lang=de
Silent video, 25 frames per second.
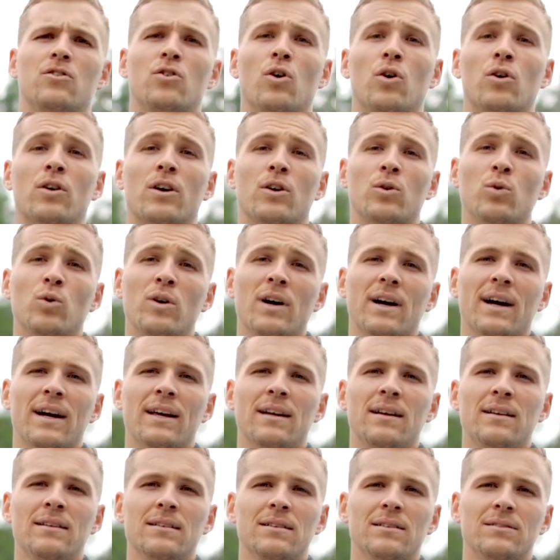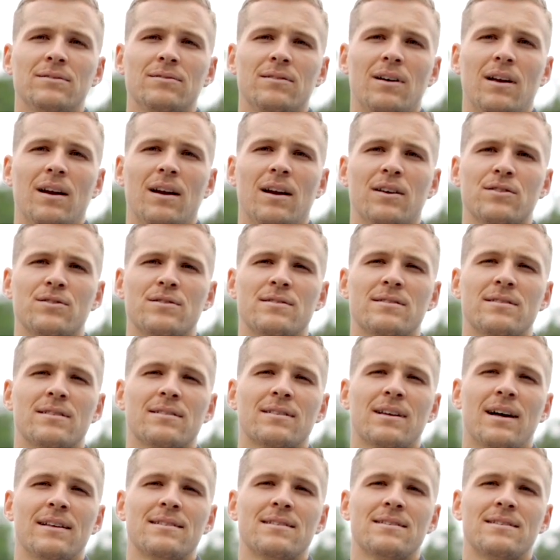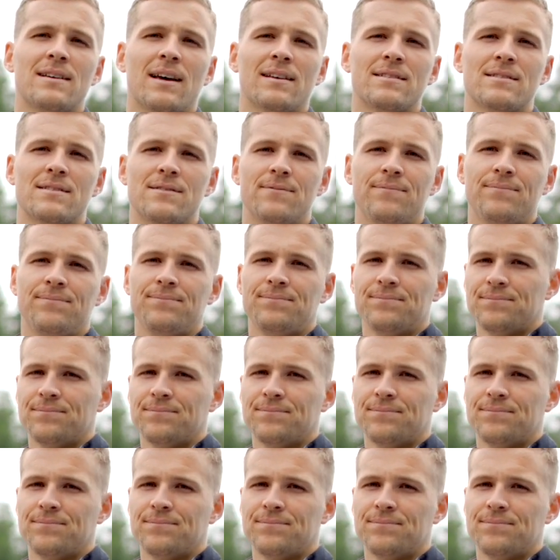So, genug geredet, lass uns das Ganze testen.